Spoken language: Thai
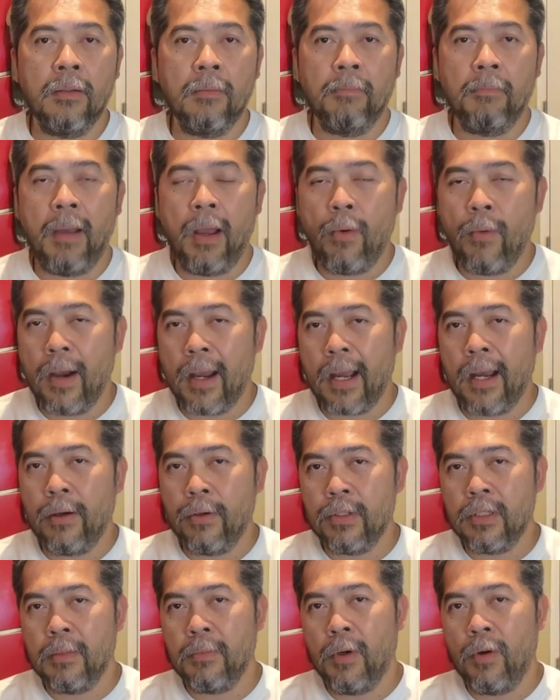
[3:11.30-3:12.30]
แม้ว่าเขา
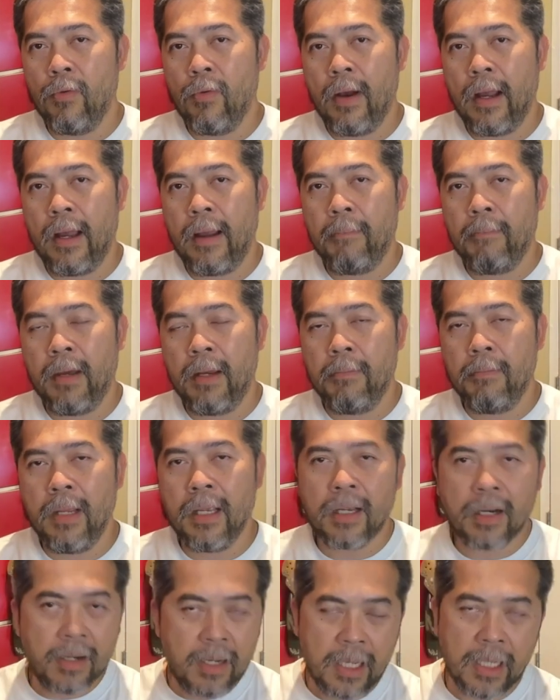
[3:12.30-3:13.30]
จะบอกว่ามันไม่
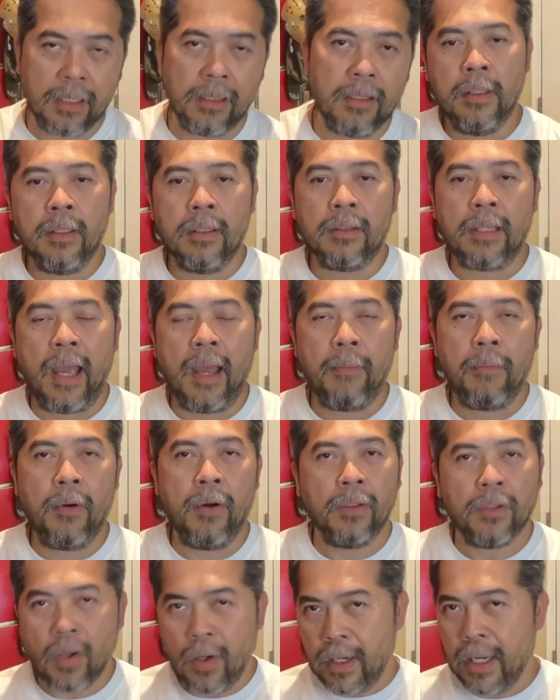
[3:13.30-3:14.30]
เครียด แต่พอ
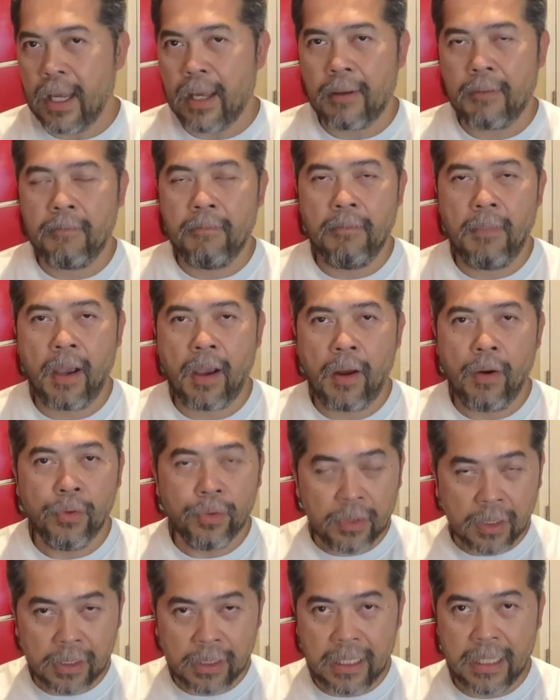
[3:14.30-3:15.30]
ตอนเนี้ยมันก็รู้
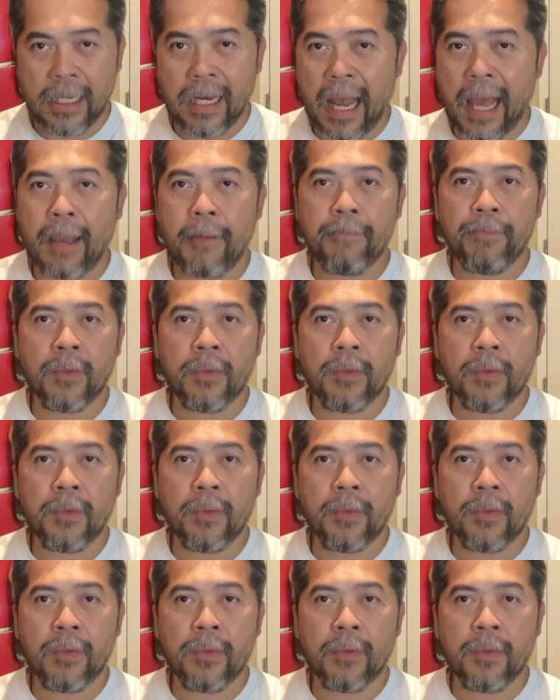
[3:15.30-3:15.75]
สึกดีละ